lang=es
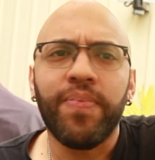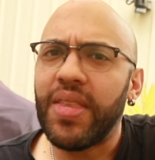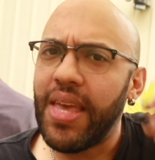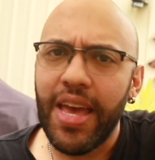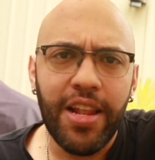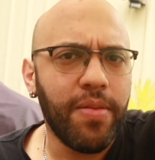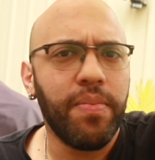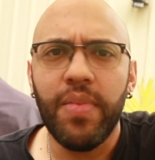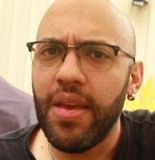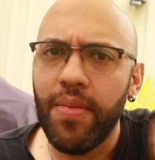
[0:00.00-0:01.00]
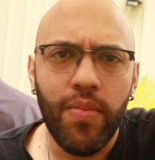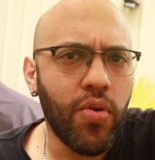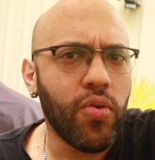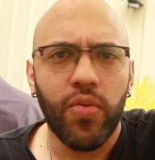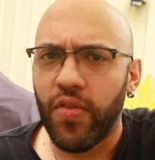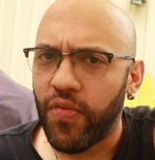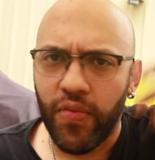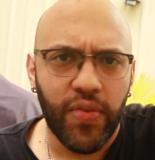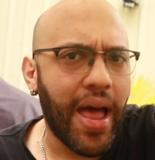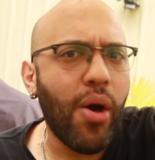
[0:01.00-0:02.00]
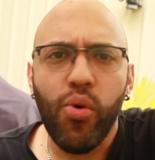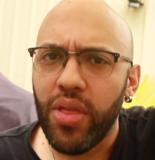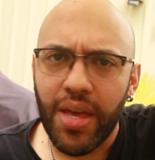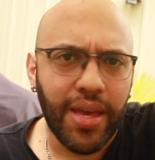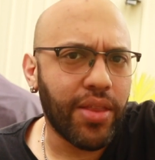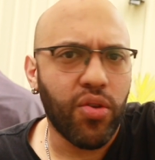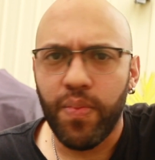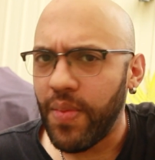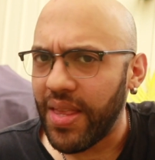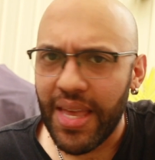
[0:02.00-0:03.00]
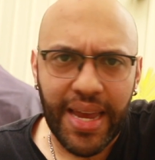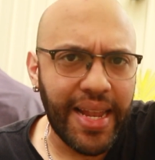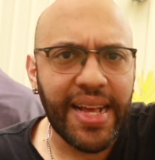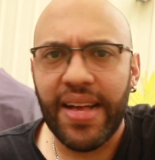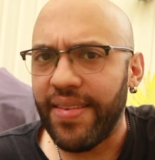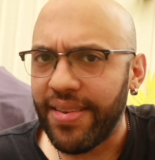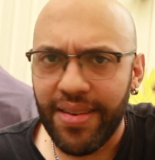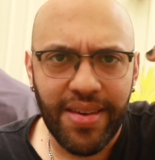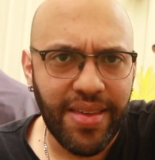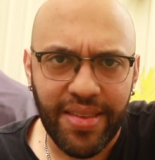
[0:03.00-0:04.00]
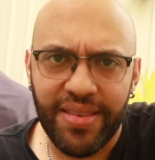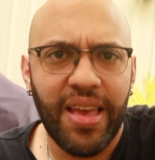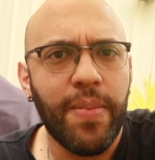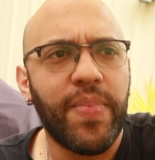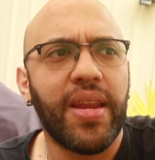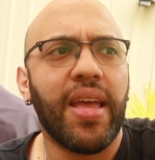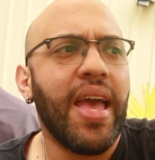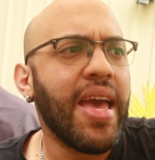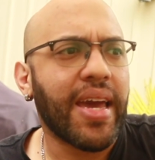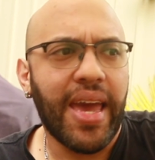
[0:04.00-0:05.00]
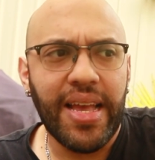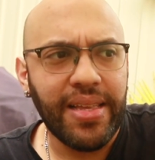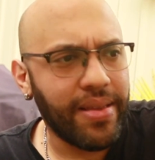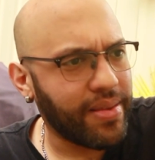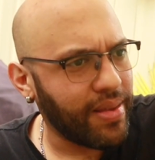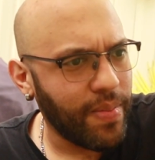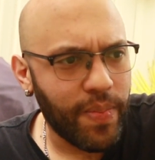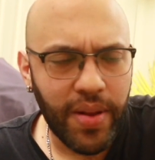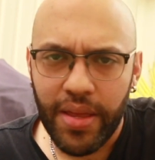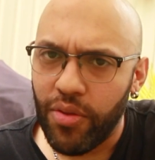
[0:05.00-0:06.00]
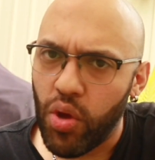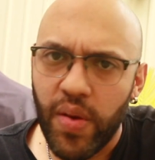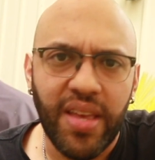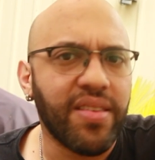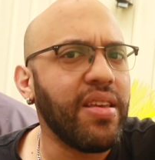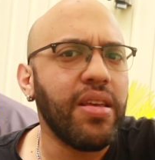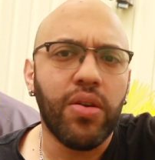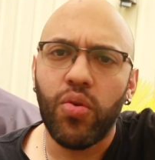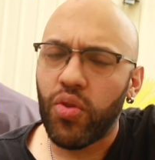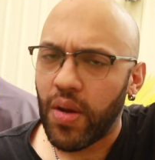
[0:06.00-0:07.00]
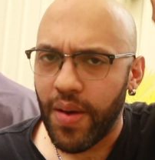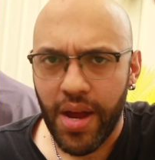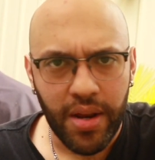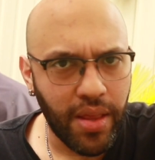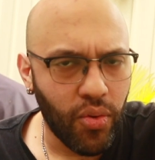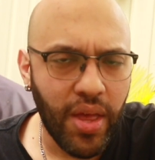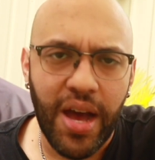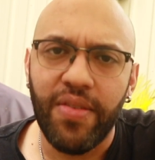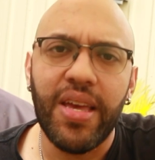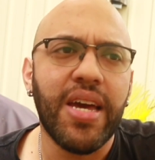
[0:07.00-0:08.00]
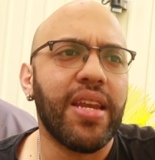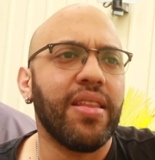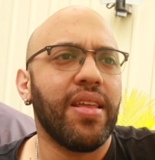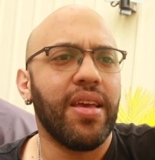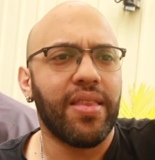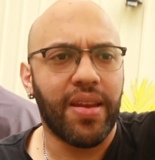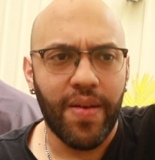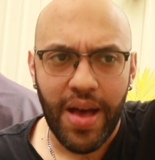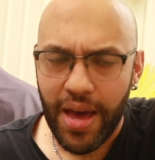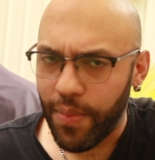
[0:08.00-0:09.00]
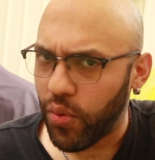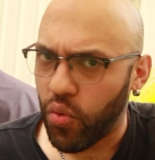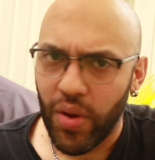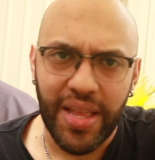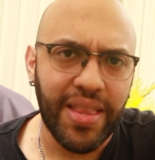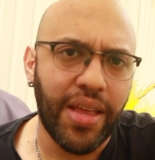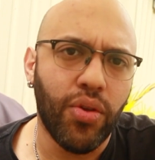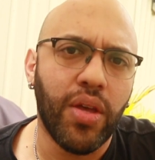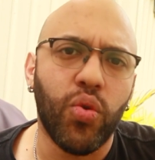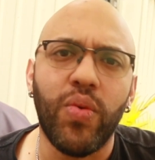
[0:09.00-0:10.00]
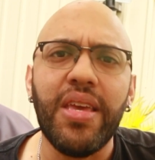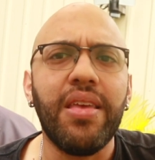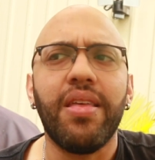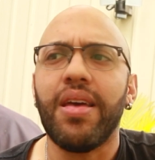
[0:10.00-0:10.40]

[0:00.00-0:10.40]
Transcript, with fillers: Y es el mismo fraude que nos meten en la cabeza desde siempre, que es simple de 9 a 5, trabajar de lunes a viernes, trabajar por 40 años de tu vida